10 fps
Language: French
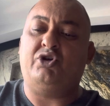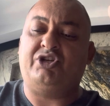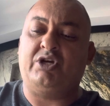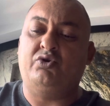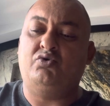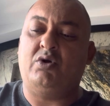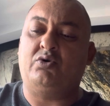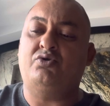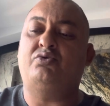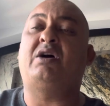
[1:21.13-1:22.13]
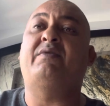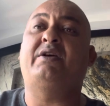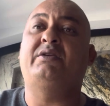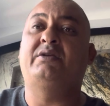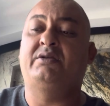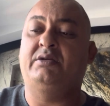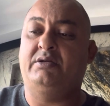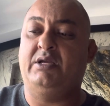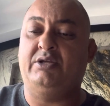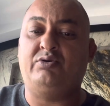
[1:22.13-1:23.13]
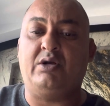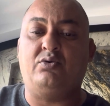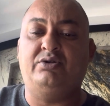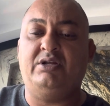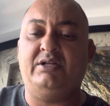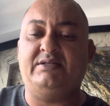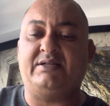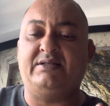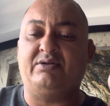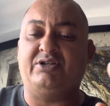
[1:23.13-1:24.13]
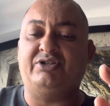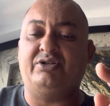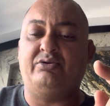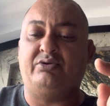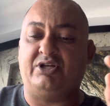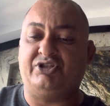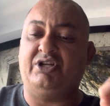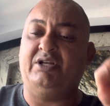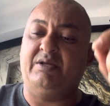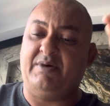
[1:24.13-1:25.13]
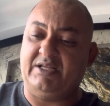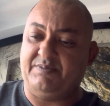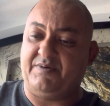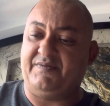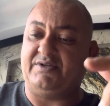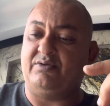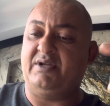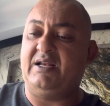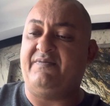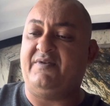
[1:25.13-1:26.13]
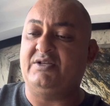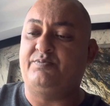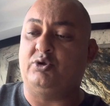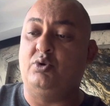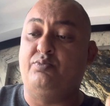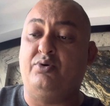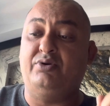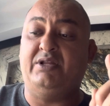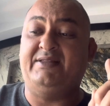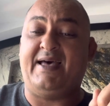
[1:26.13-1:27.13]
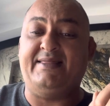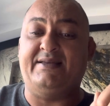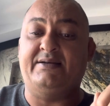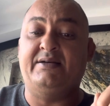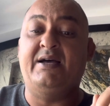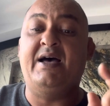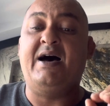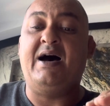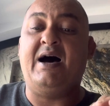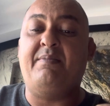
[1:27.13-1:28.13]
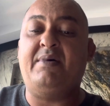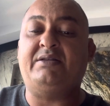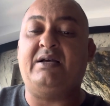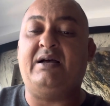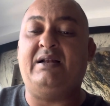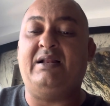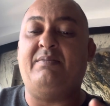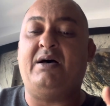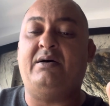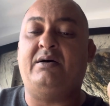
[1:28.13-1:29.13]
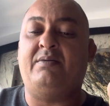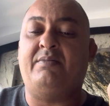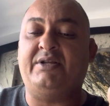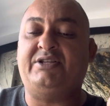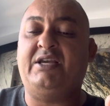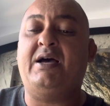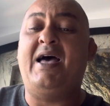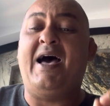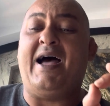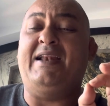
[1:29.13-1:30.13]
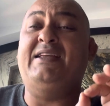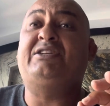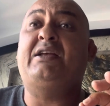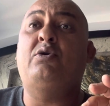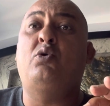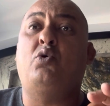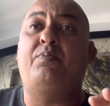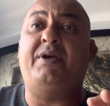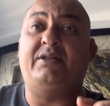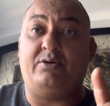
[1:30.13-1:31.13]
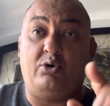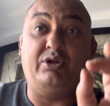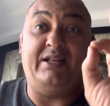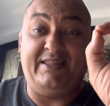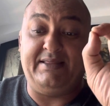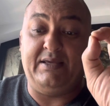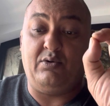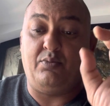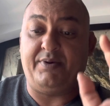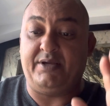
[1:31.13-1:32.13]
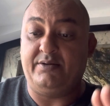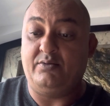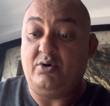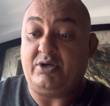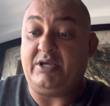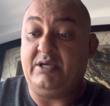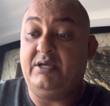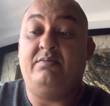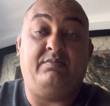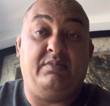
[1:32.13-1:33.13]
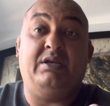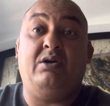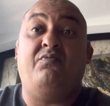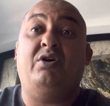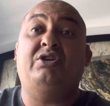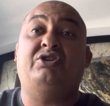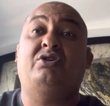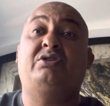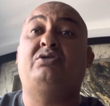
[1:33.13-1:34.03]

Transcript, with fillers: chaque jour à cause du travail. Et ce, à compter des accidents de trajet, les maladies professionnelles, la France porte le bonnet d'âne en, matière à l'échelle européenne. On est dernier européen. OK. Et on voit des gens qui